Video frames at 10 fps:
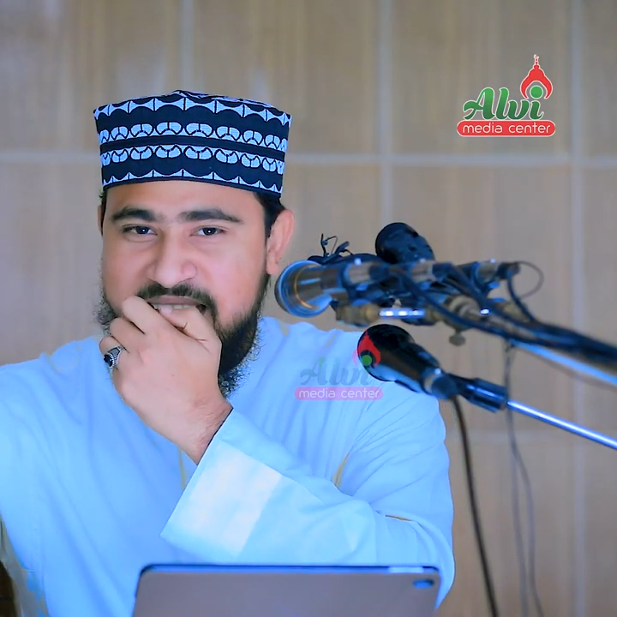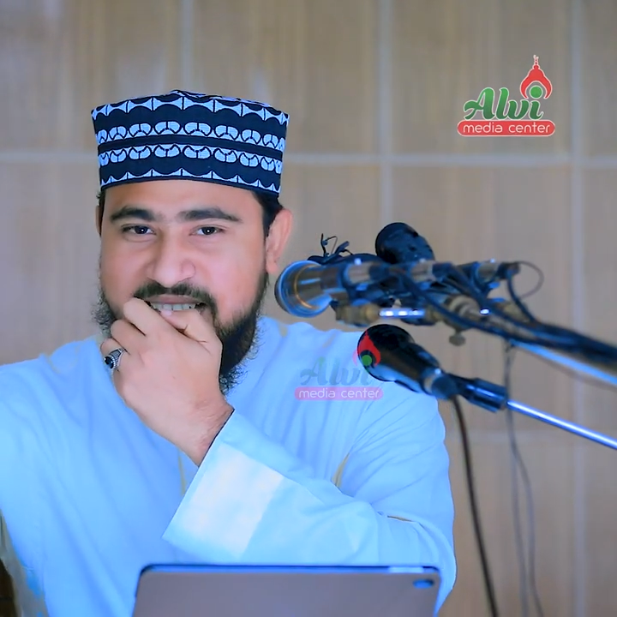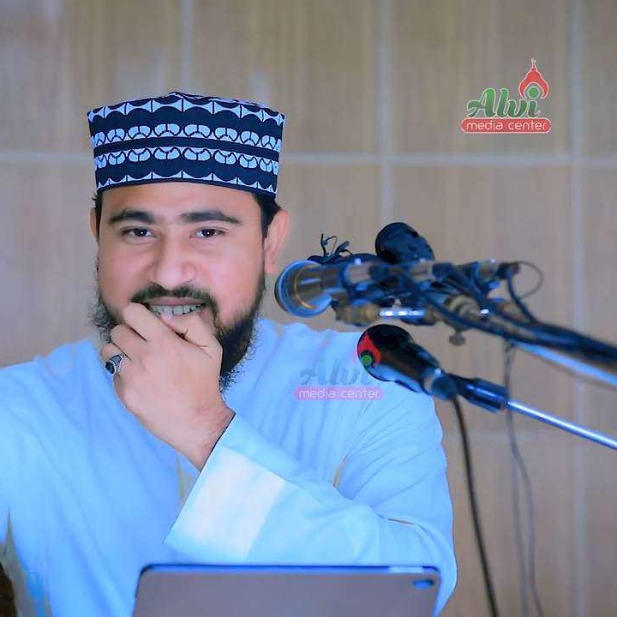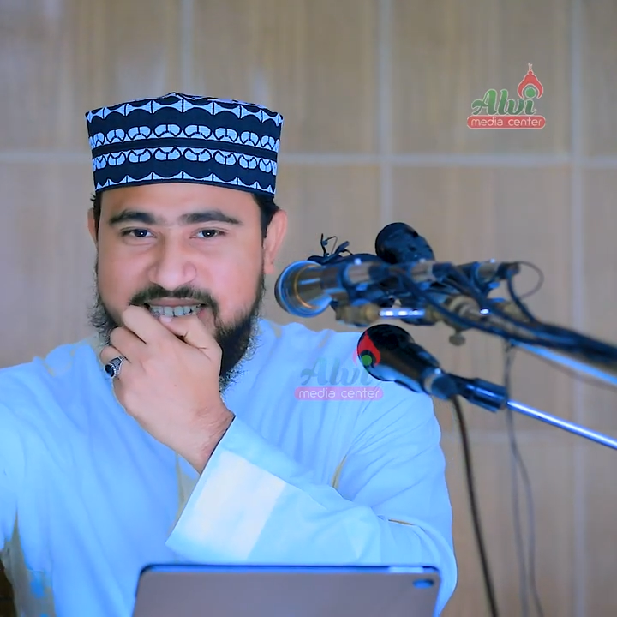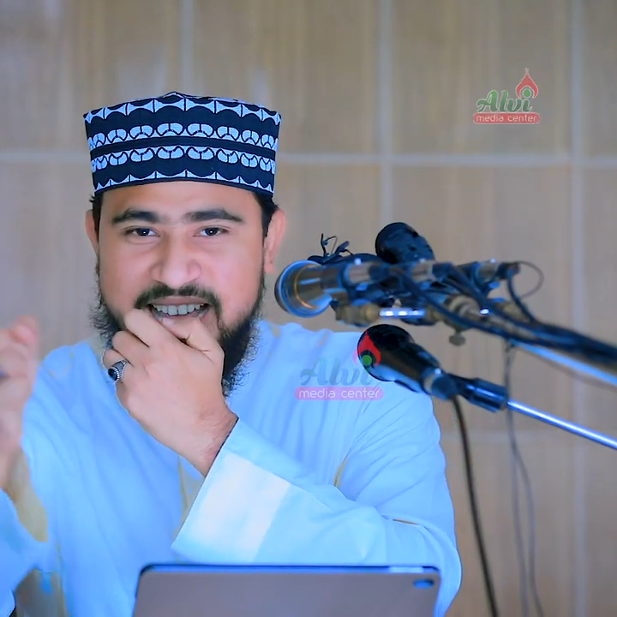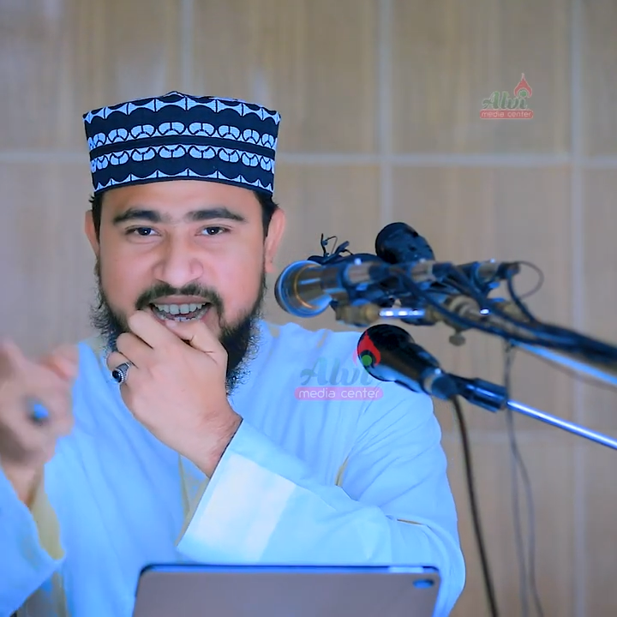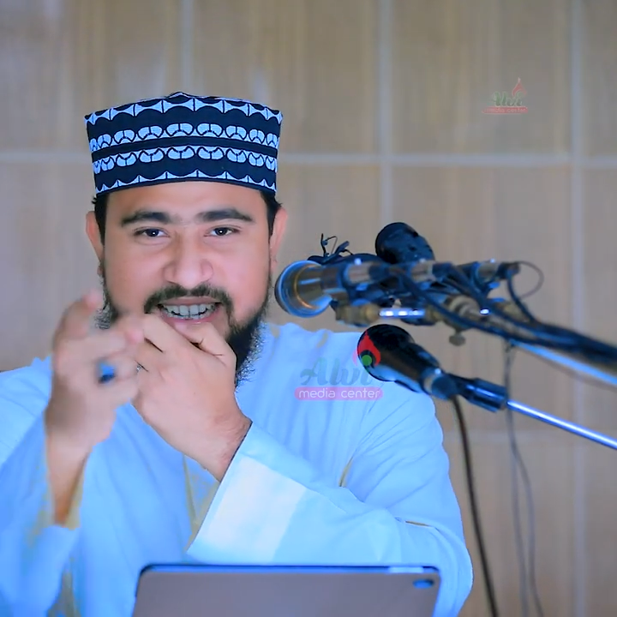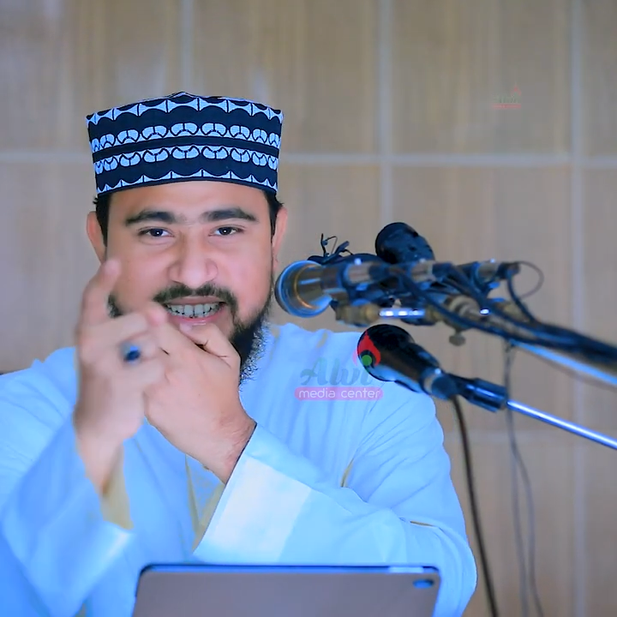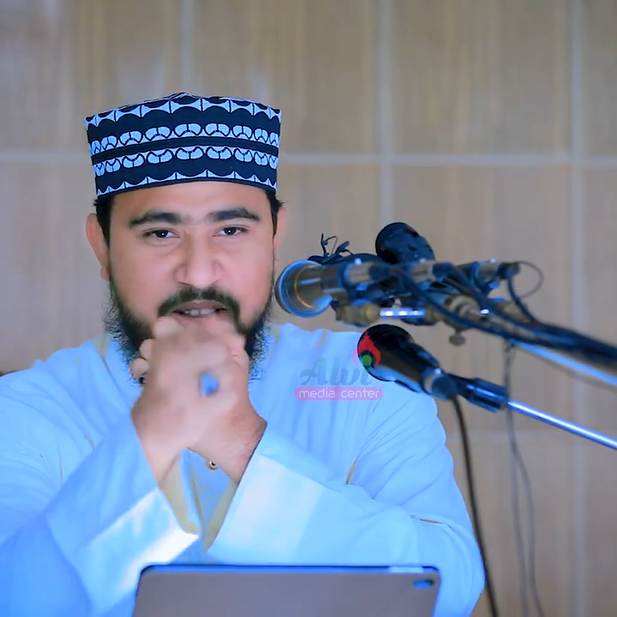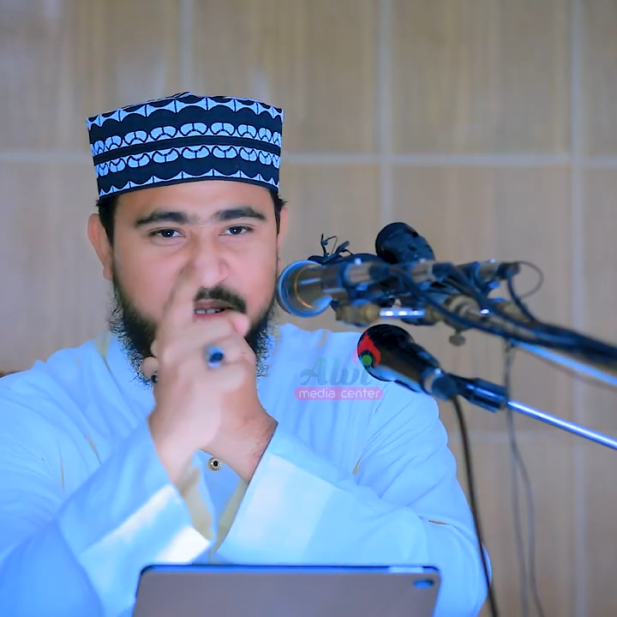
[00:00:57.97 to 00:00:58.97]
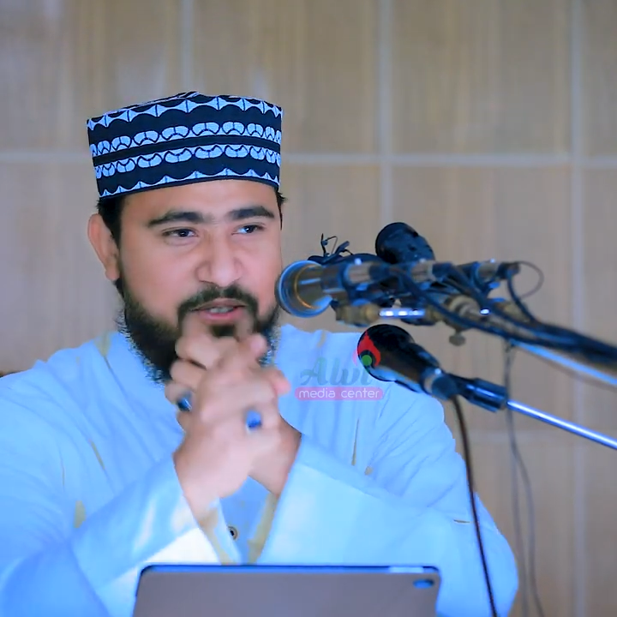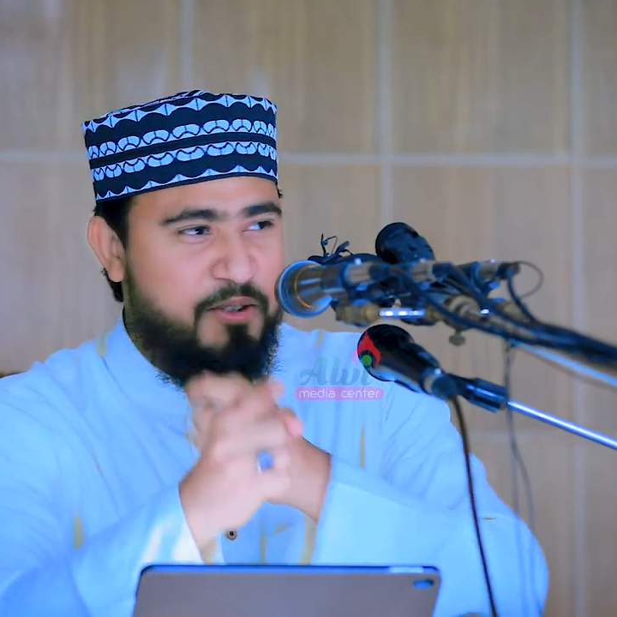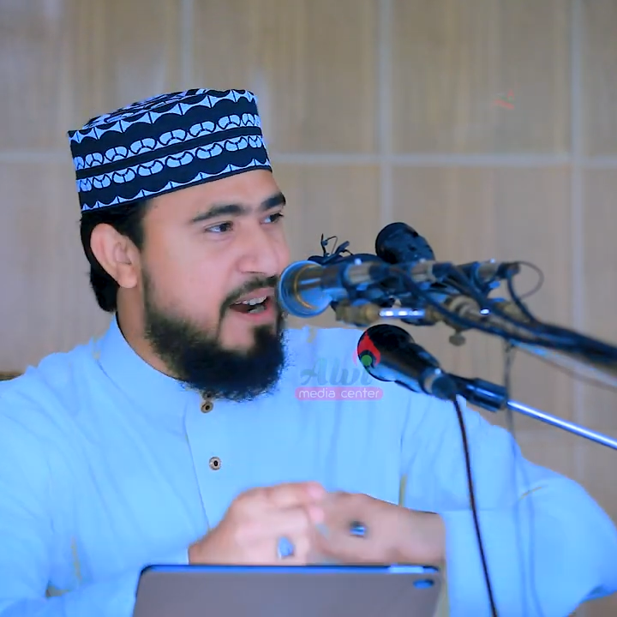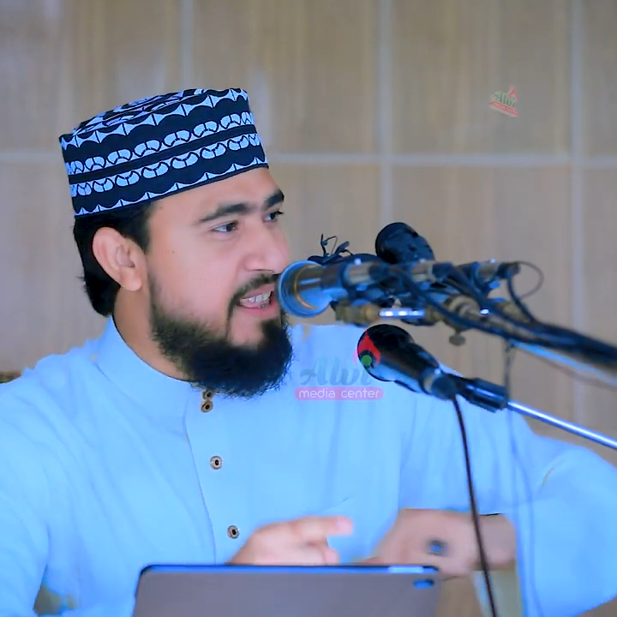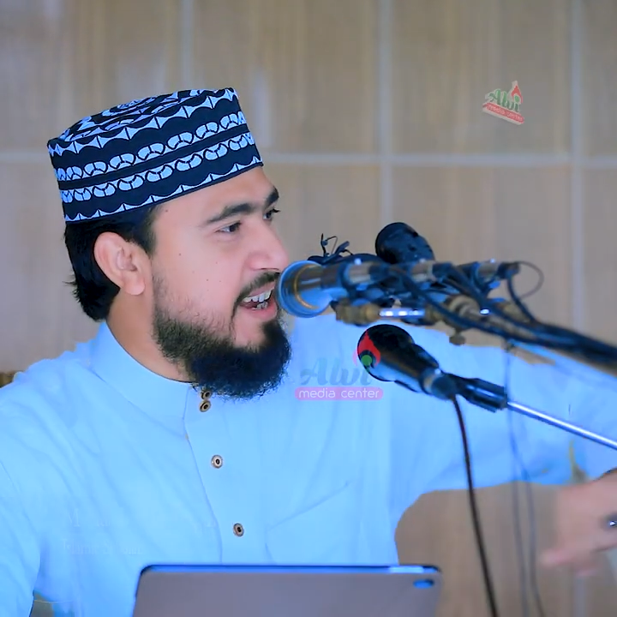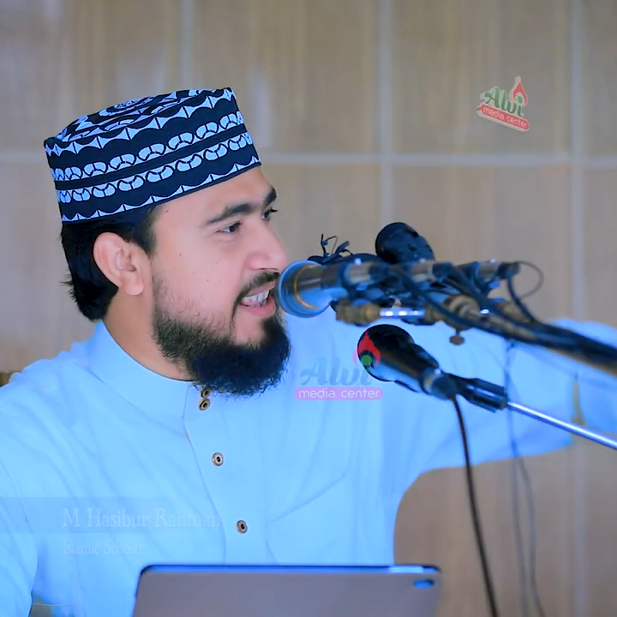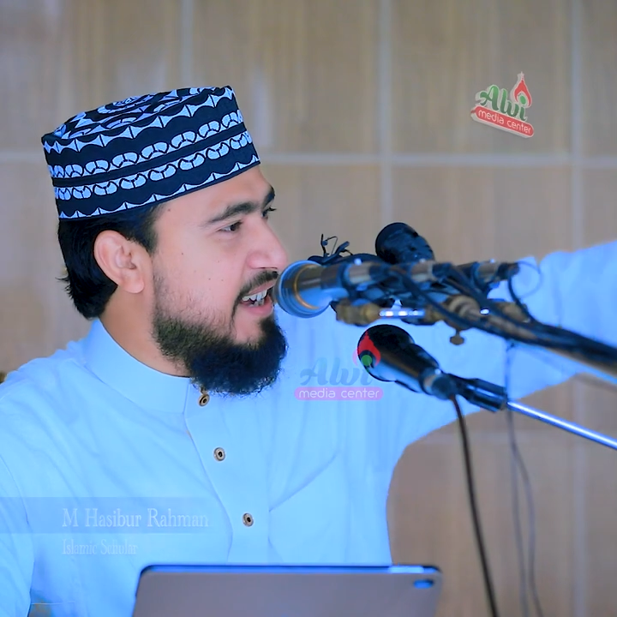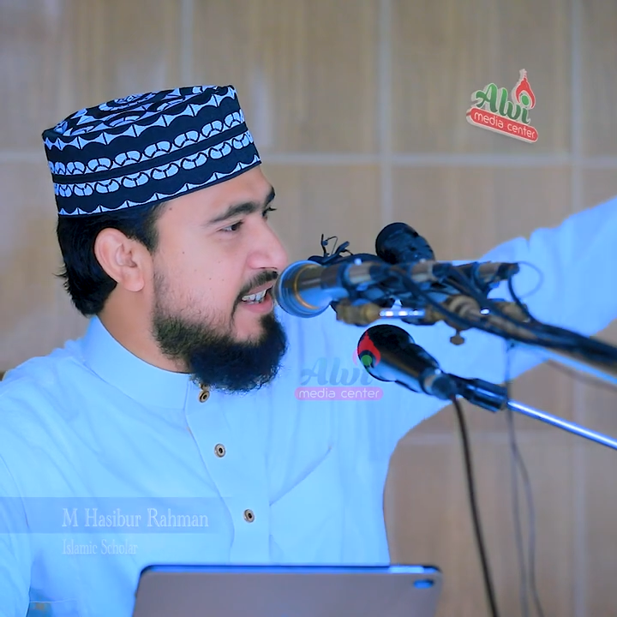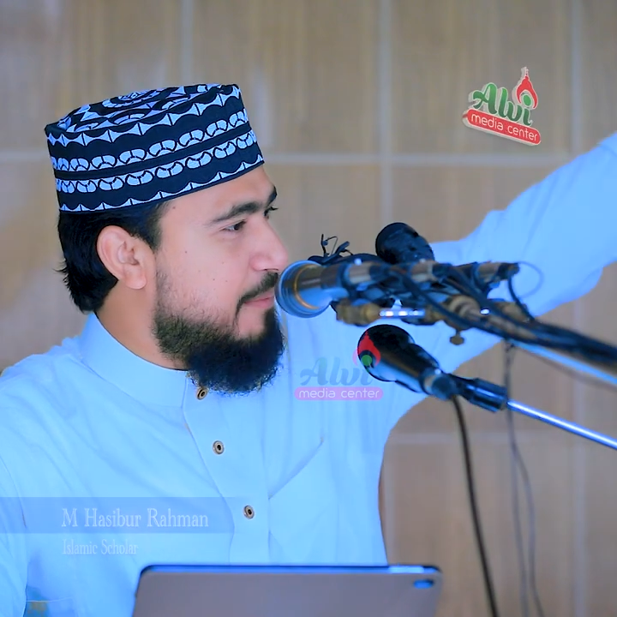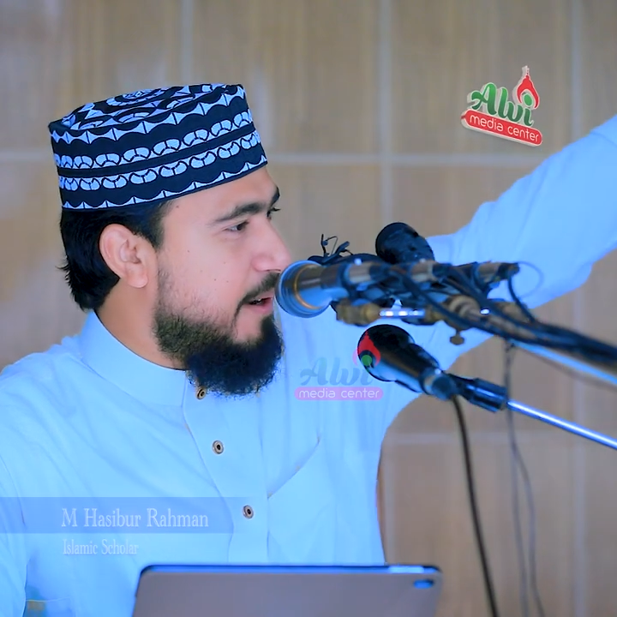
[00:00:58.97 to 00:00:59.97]
একটা একটা করে জবাই দিয়ে
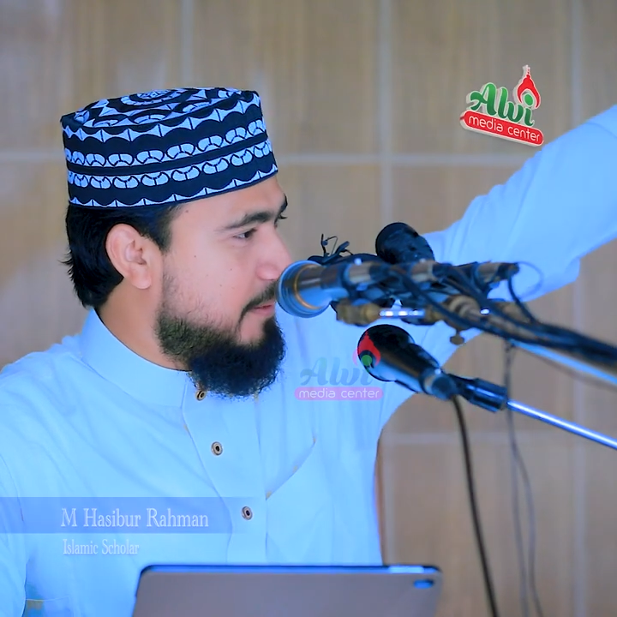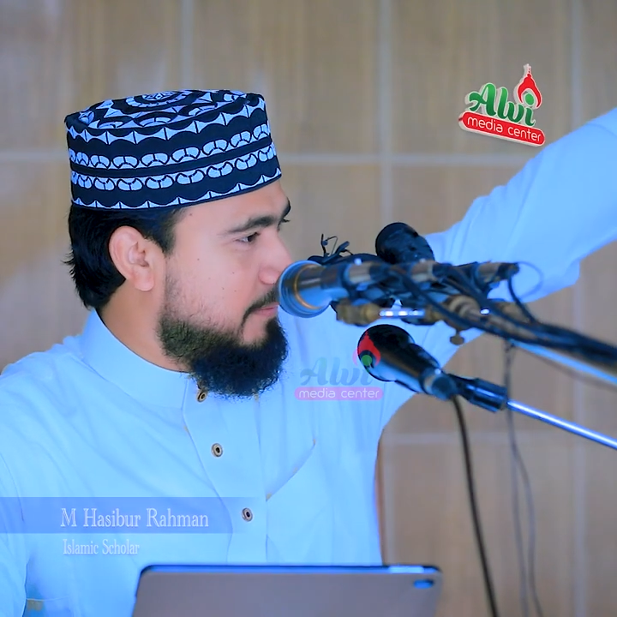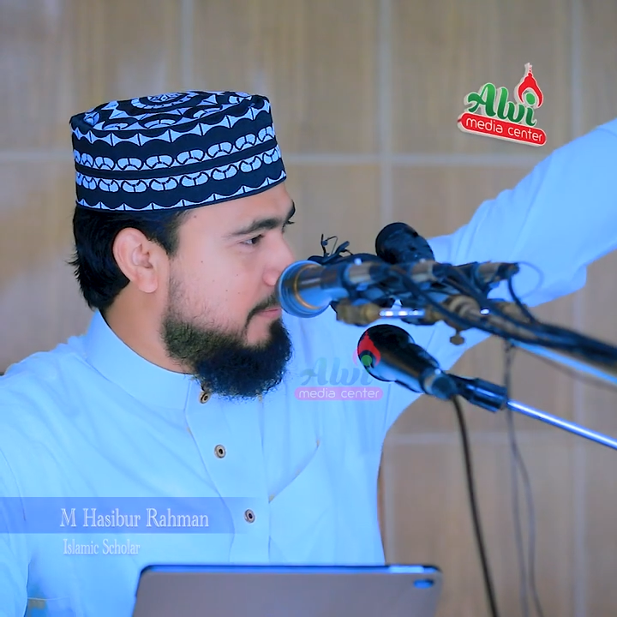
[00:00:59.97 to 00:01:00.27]
দিয়ে যাবেন